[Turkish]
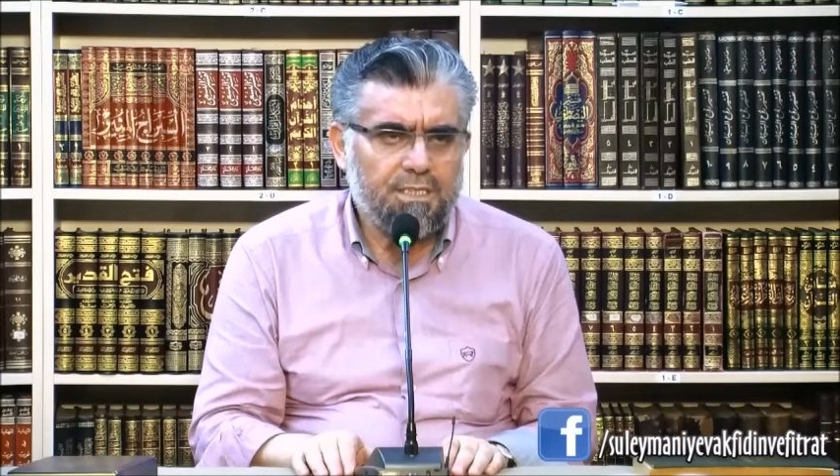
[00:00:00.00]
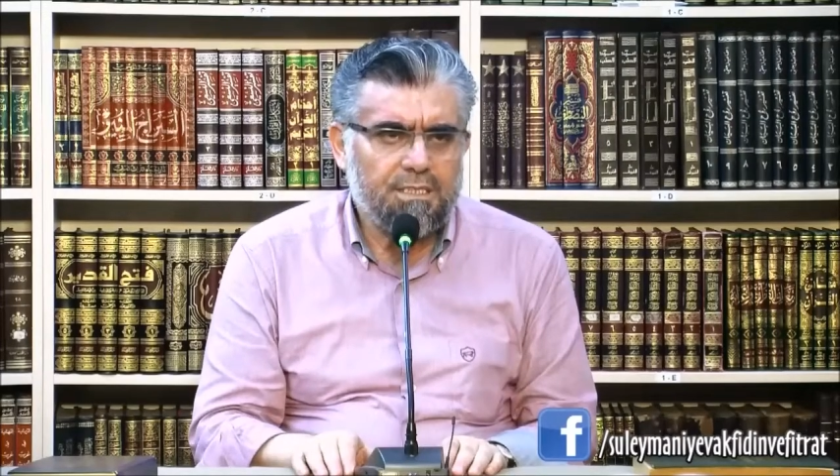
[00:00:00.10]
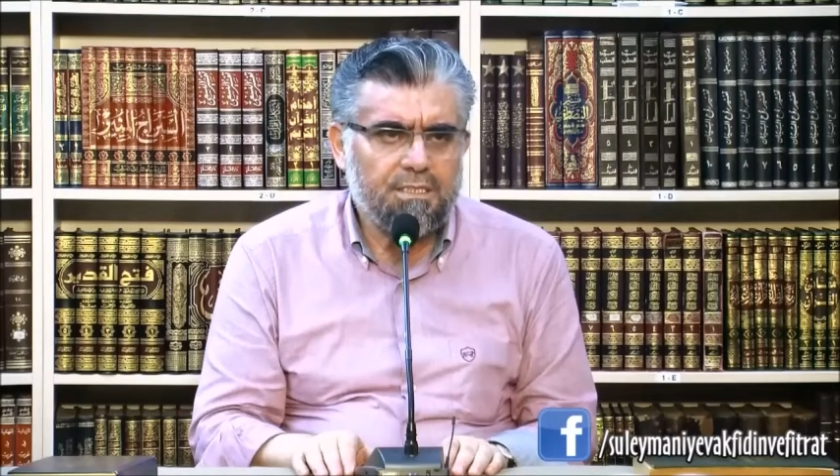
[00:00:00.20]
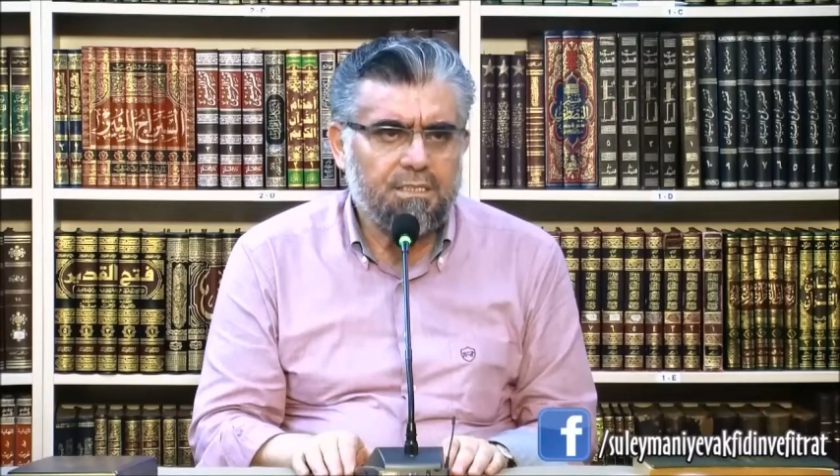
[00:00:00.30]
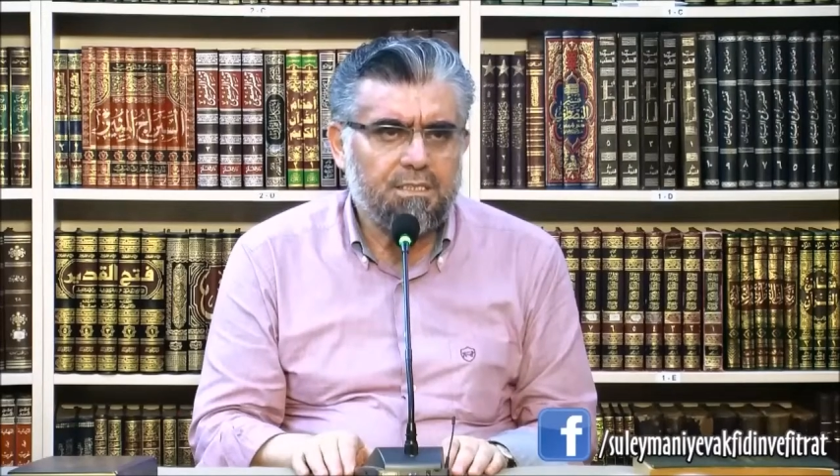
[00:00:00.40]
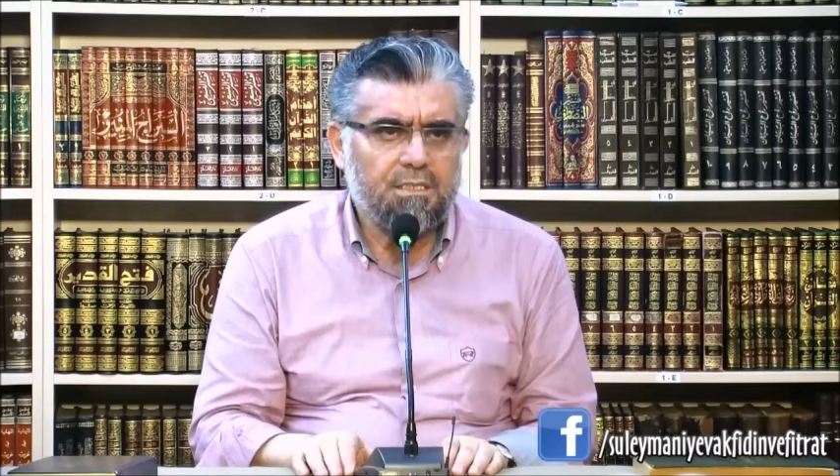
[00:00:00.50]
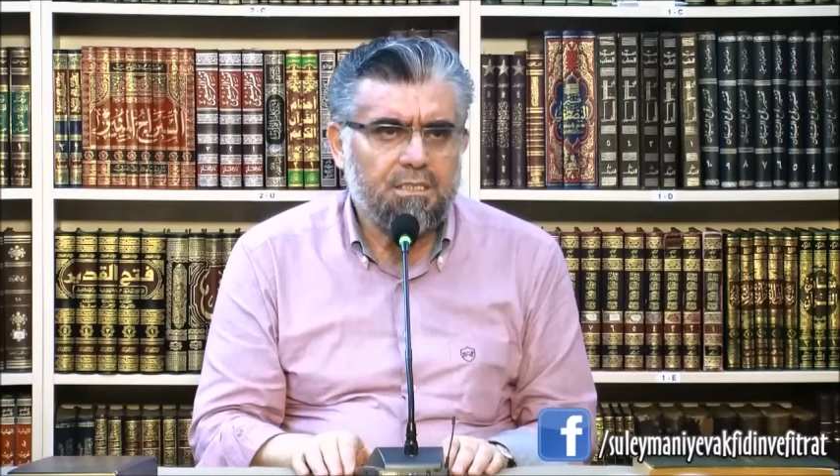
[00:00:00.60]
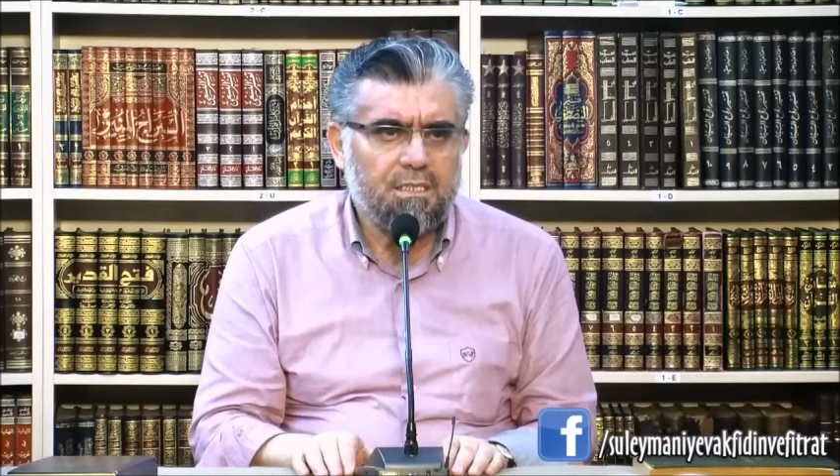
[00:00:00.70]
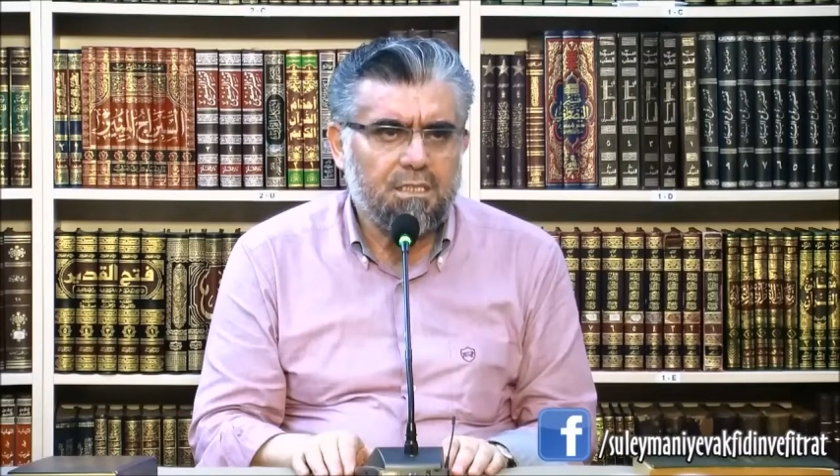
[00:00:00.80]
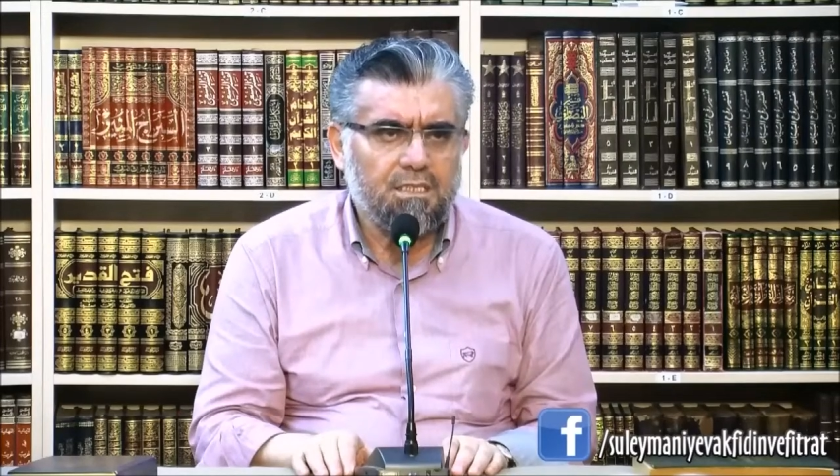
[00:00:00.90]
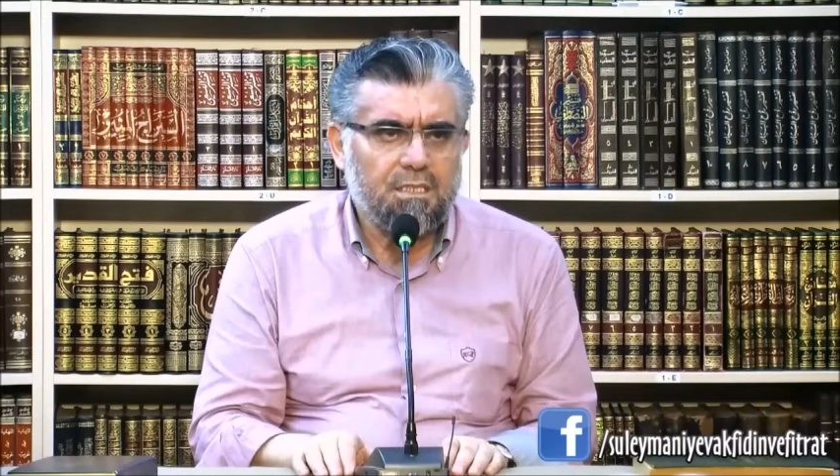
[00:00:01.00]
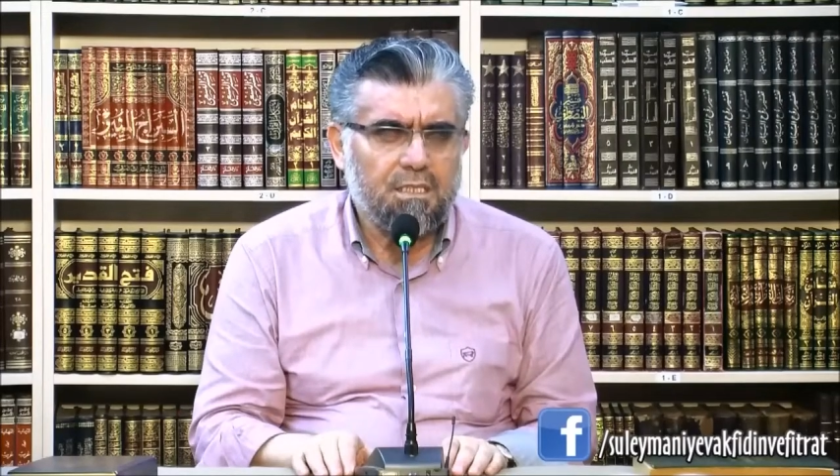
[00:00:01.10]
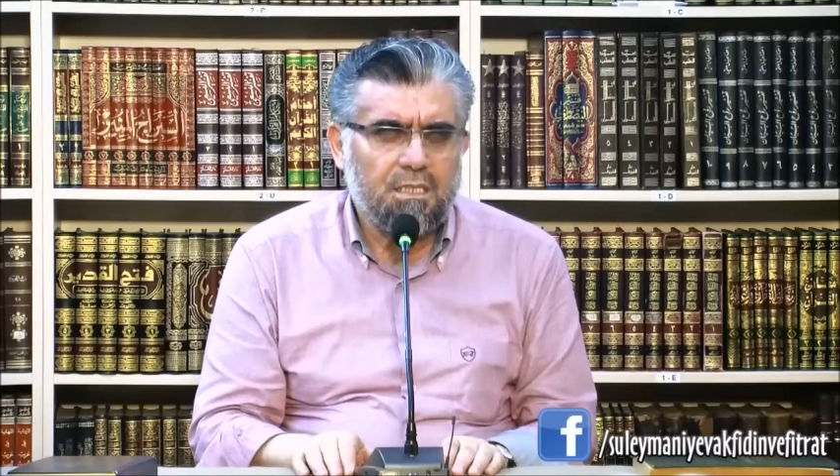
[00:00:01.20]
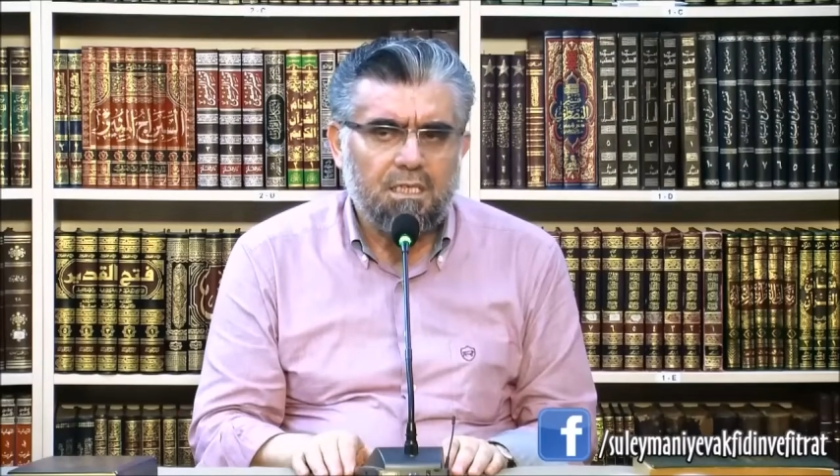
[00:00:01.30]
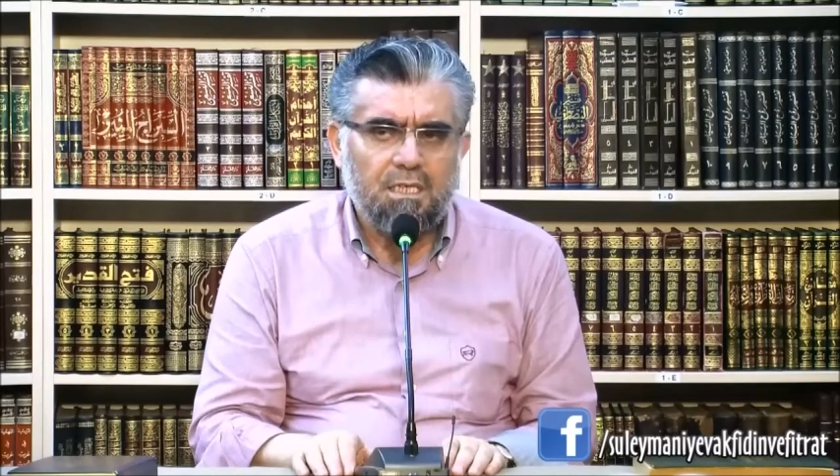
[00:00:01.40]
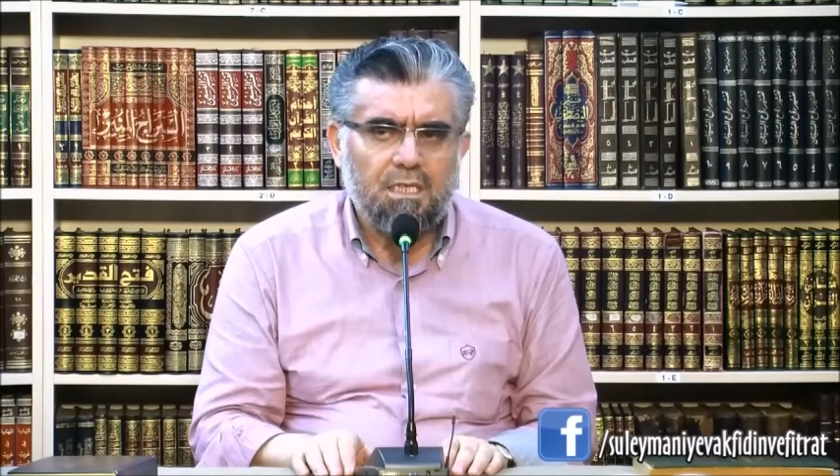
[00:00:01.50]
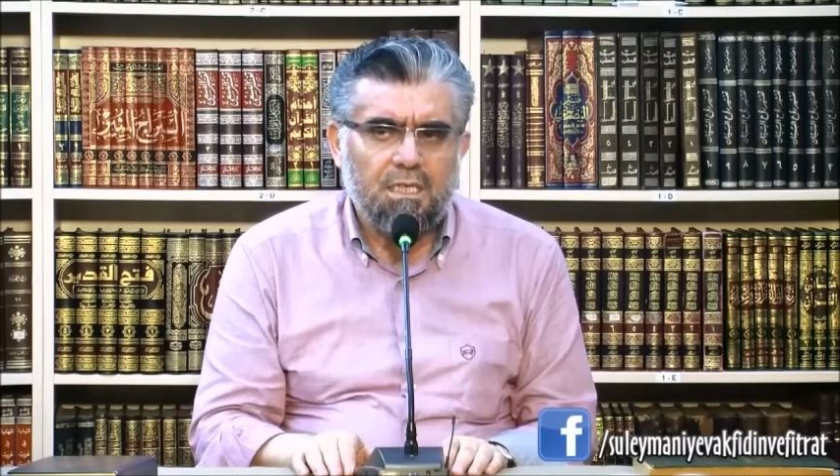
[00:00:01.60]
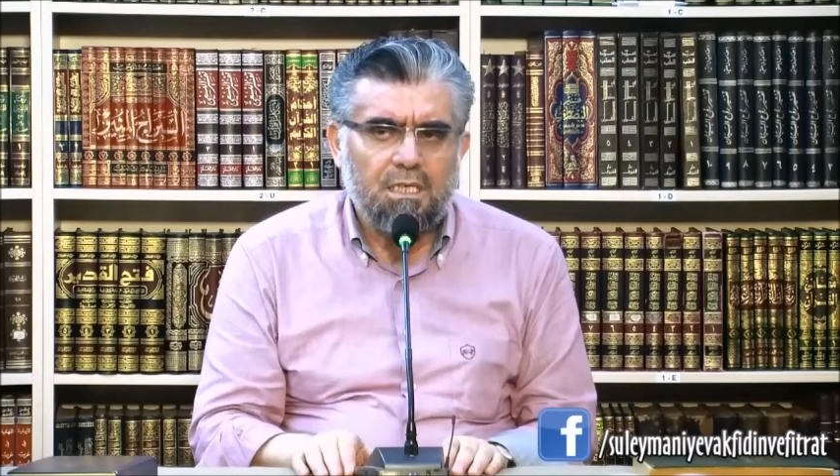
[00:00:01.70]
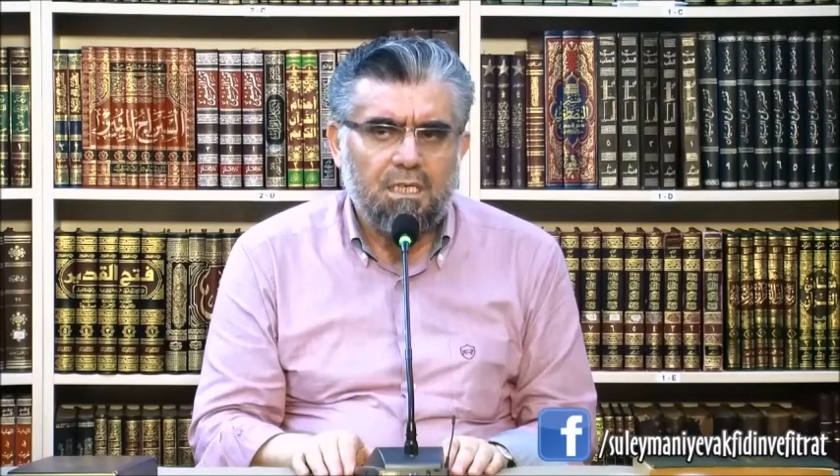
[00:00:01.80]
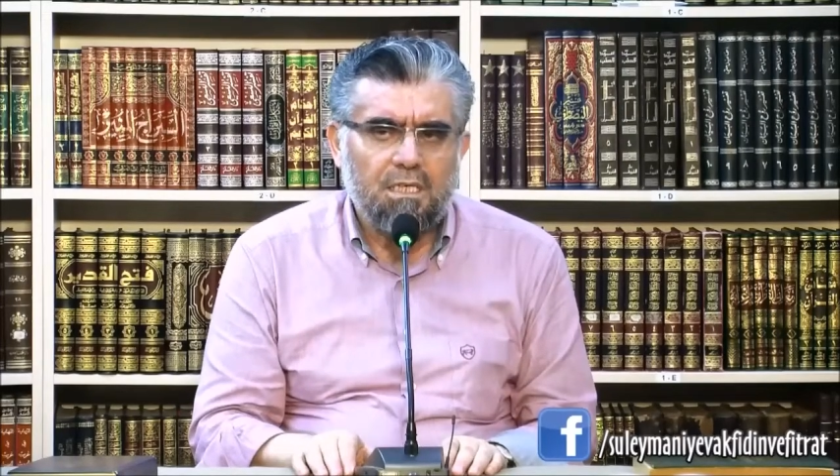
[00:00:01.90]
üyesidir.
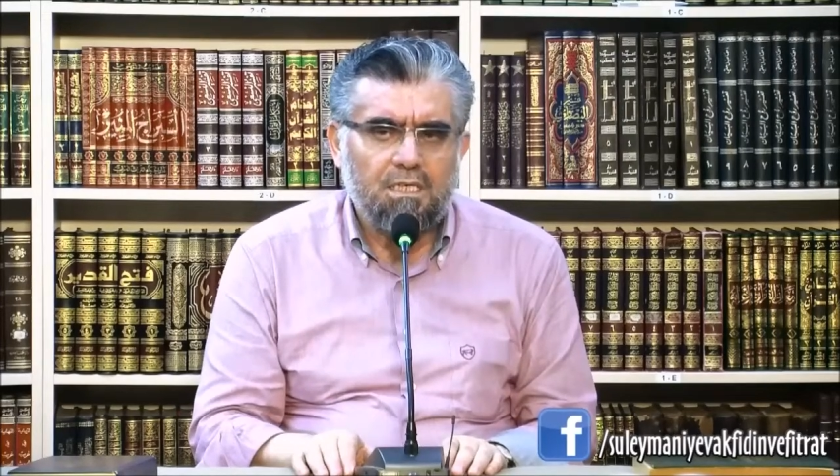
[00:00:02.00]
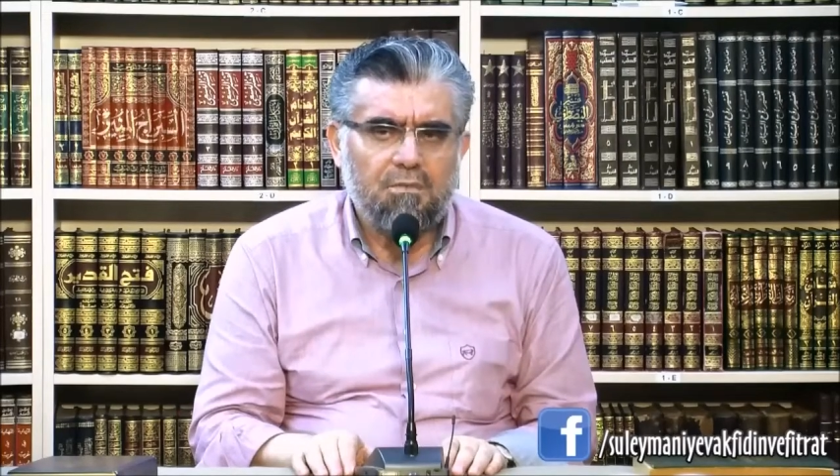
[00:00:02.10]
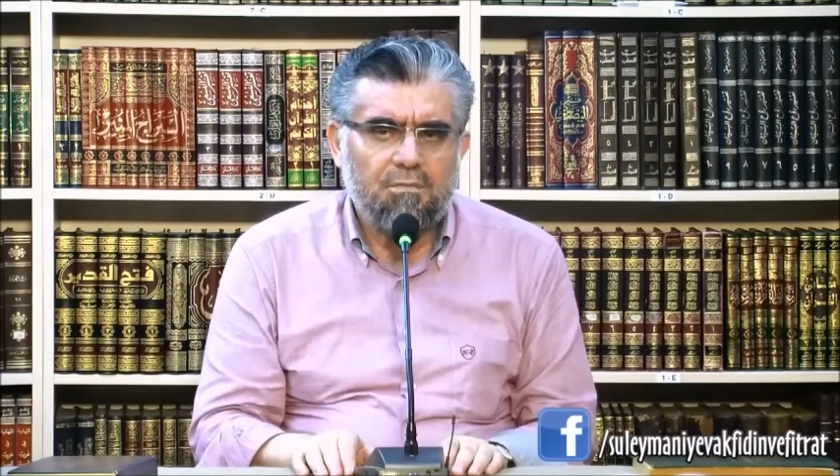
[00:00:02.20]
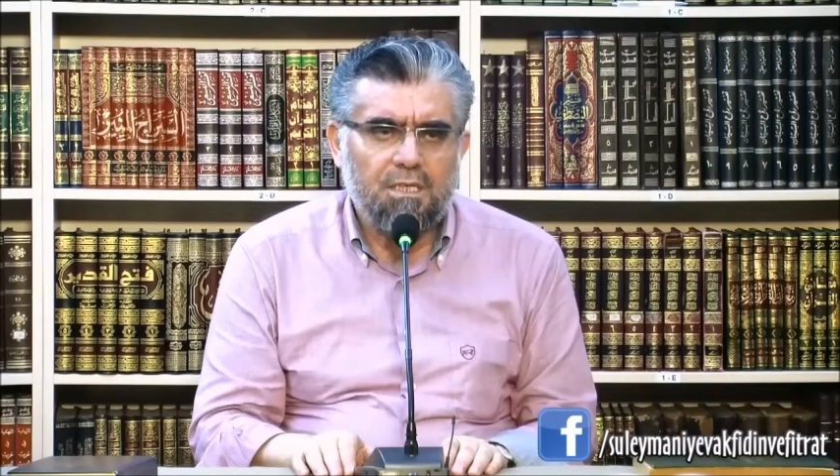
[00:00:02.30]
Ee,